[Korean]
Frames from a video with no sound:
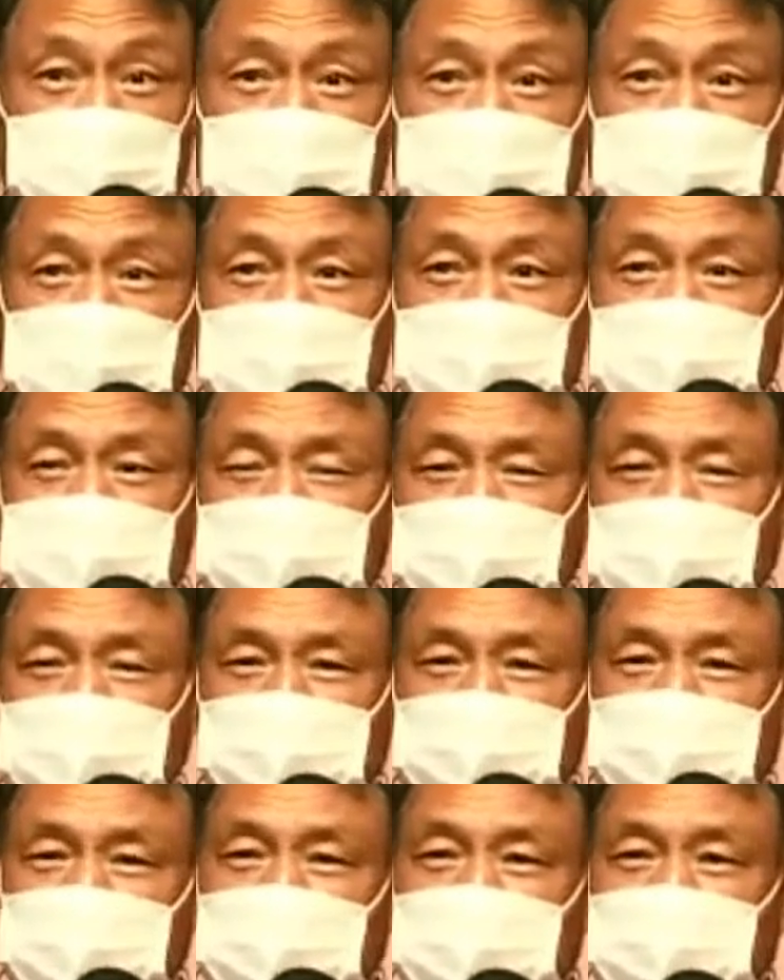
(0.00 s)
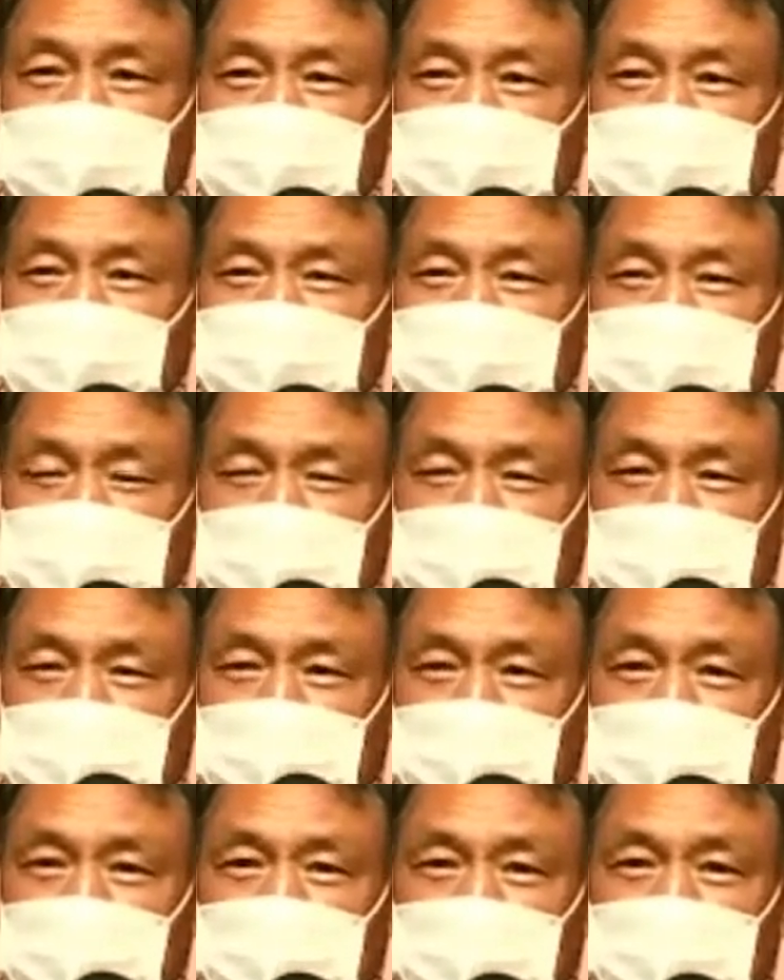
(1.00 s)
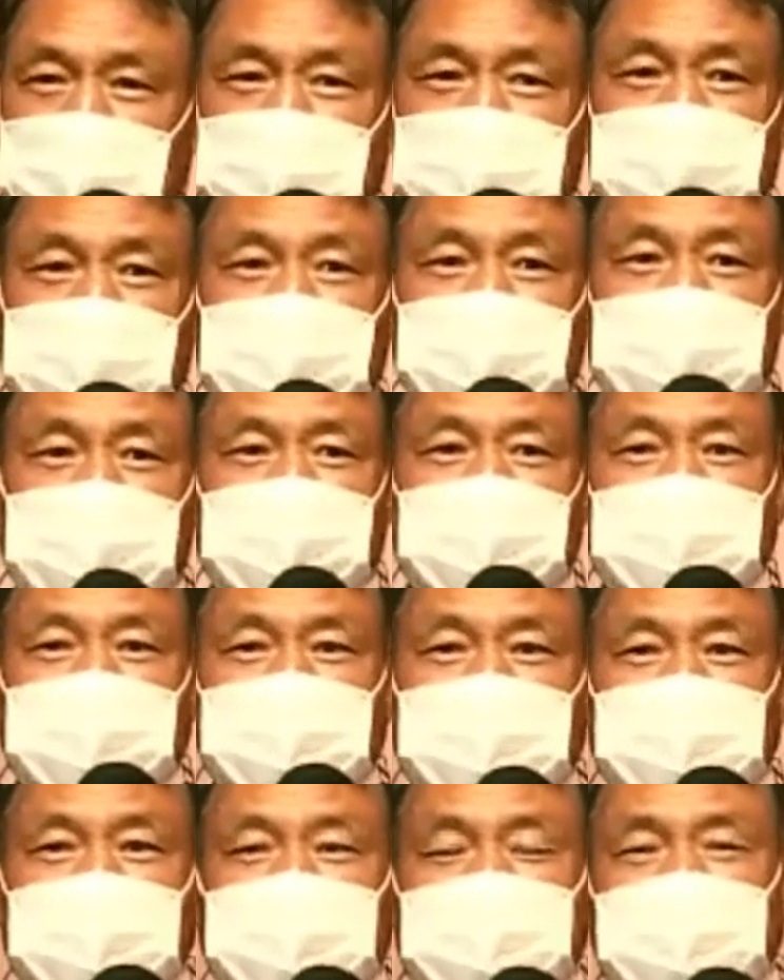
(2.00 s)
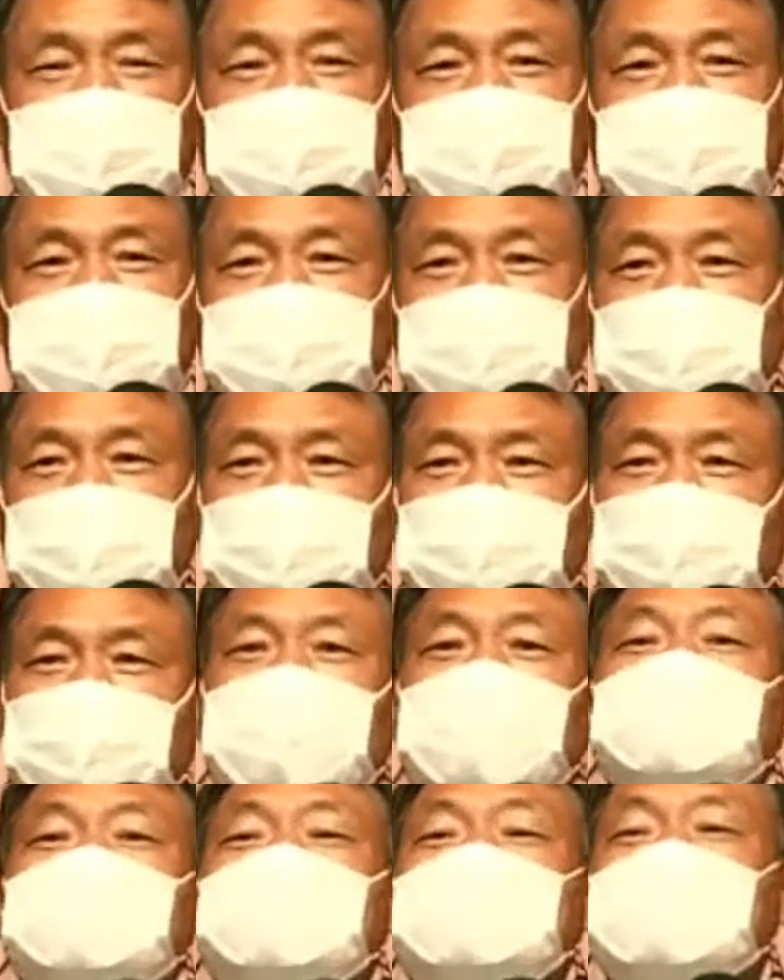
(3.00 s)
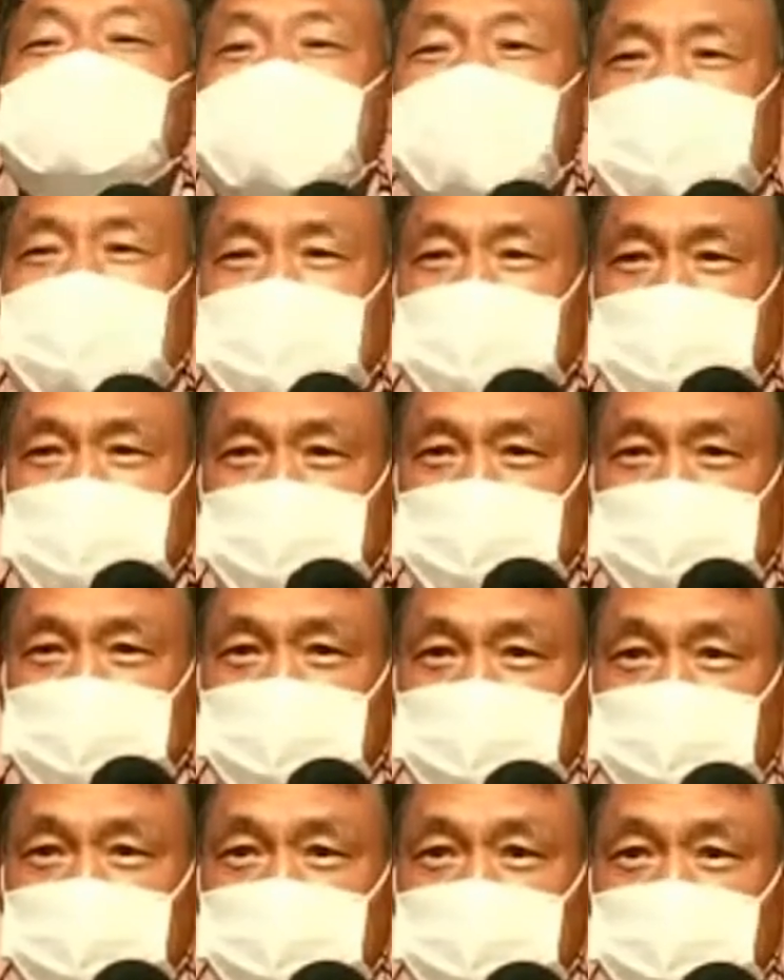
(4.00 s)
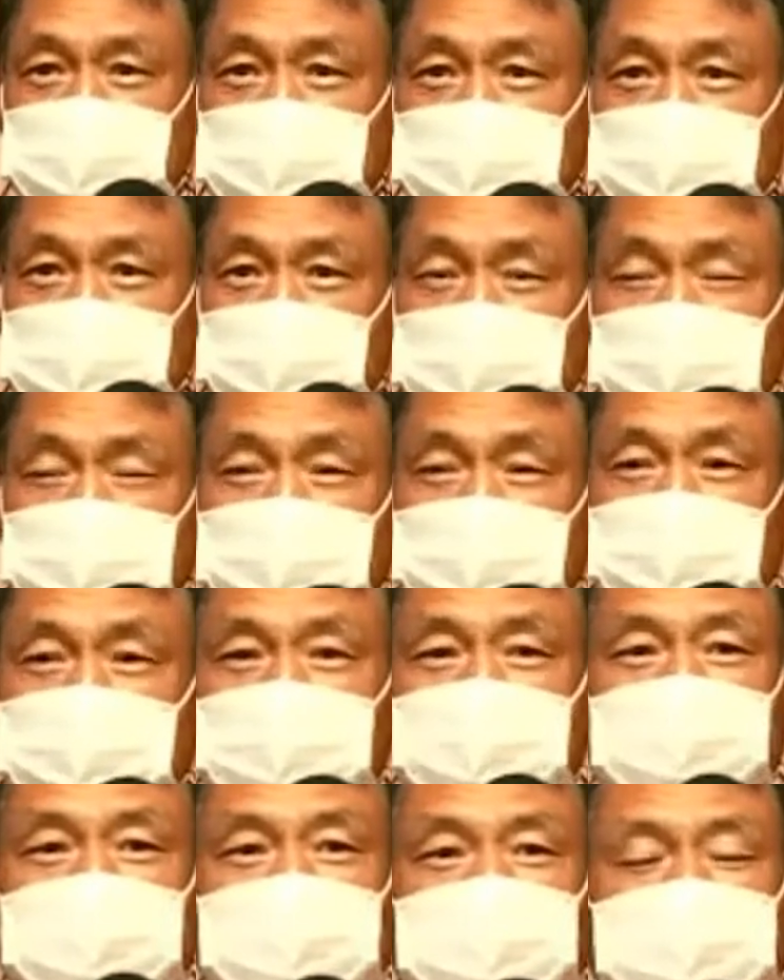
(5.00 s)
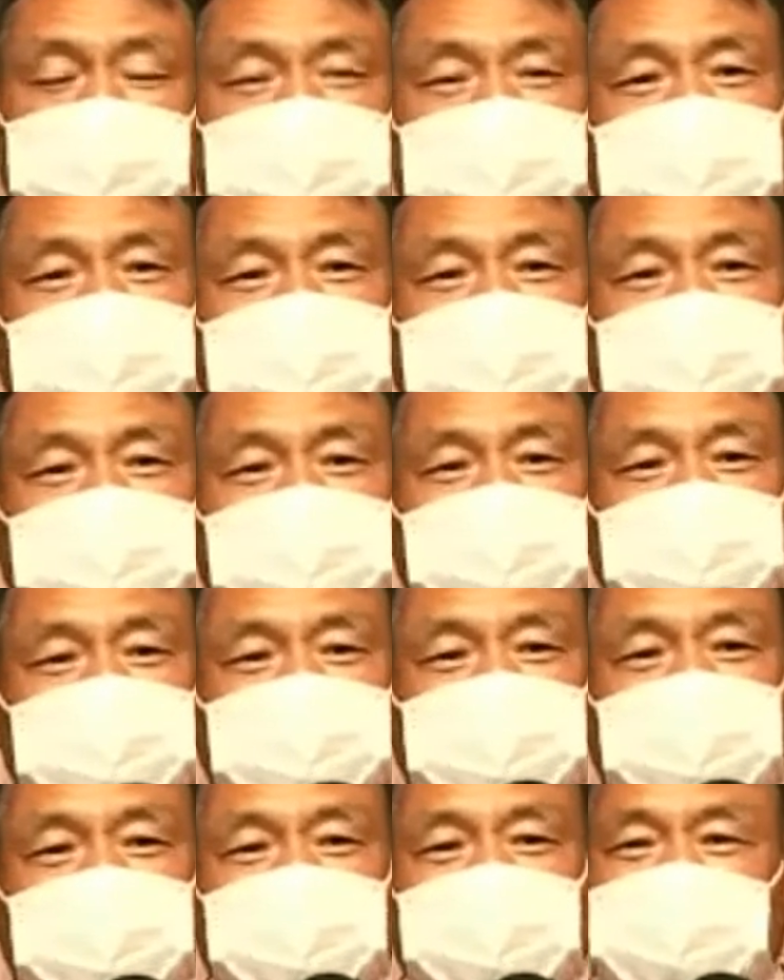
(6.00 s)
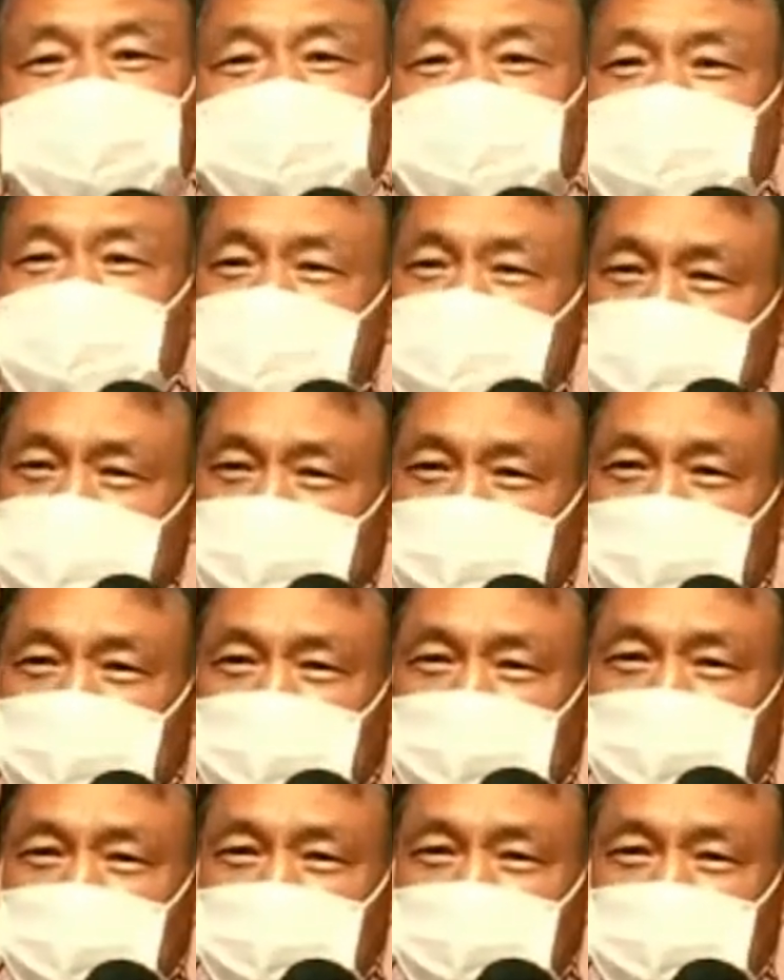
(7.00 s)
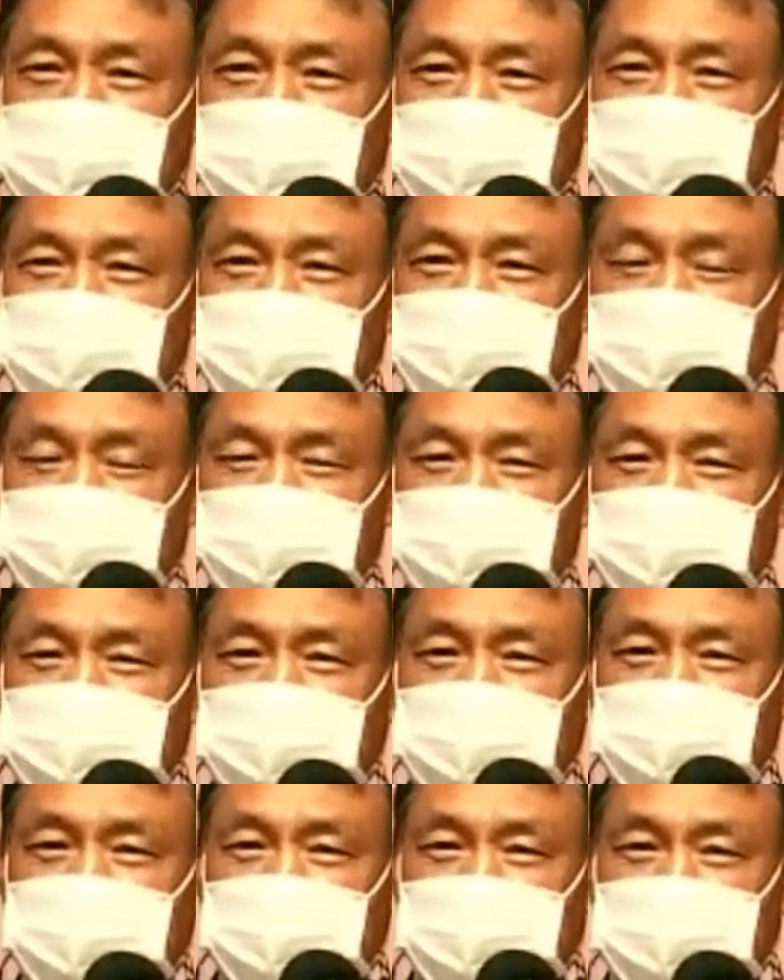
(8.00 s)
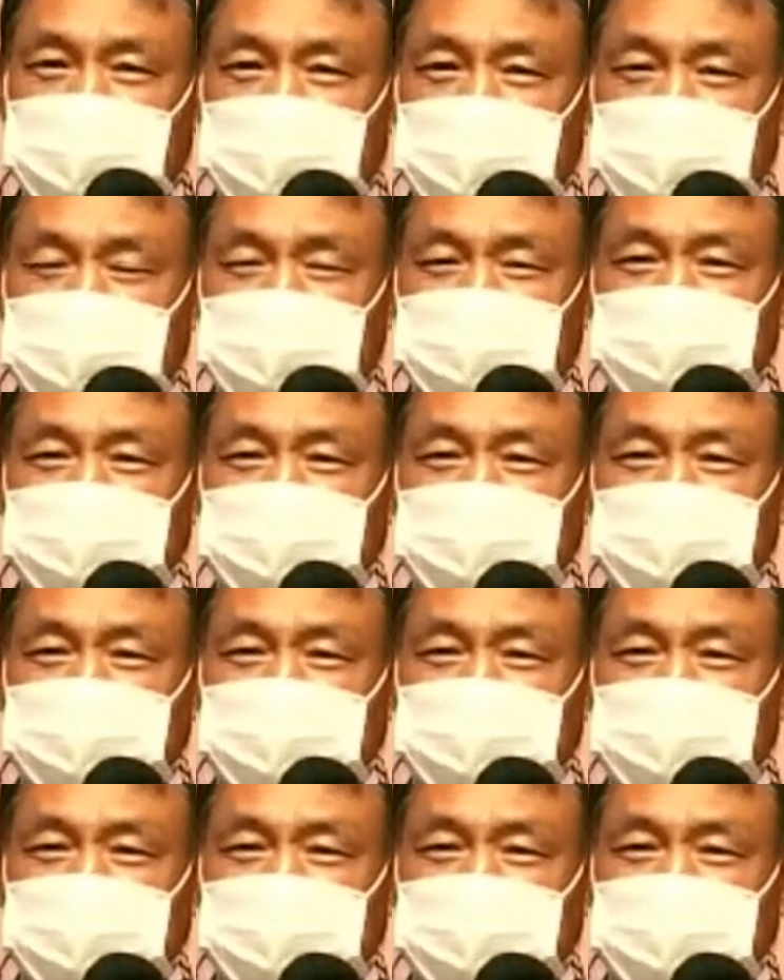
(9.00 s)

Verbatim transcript: 그러다 보니까는 여전니까 이게요 보통 힘든 일이 아니라 이게 지금 어, 저도 이제 기억나는 게 있는데 뭘 기억나냐니까는